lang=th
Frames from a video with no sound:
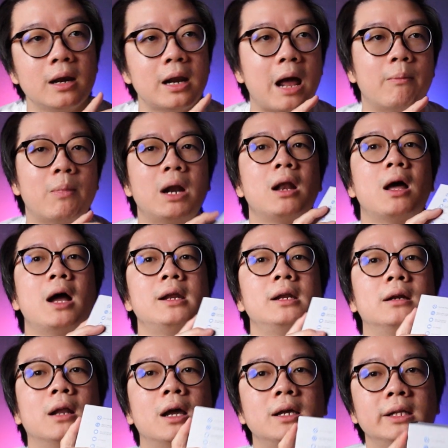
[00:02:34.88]
ถามว่า100ถึ
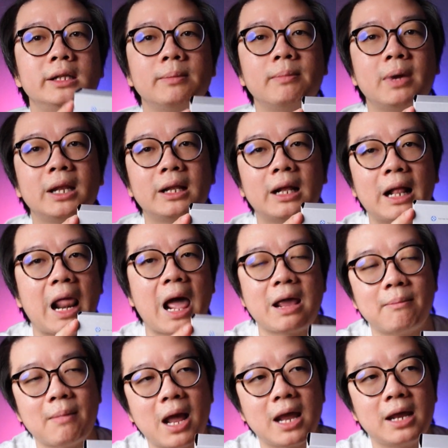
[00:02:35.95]
ง120เมตรไกล
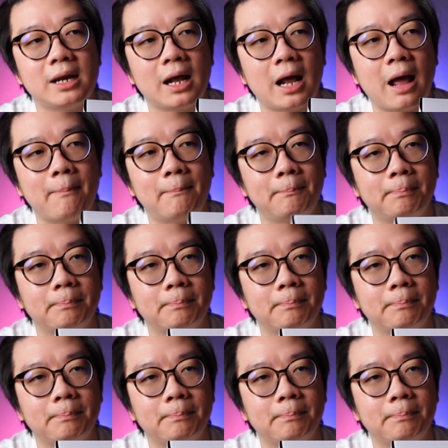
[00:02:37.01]
ไหมนะครับ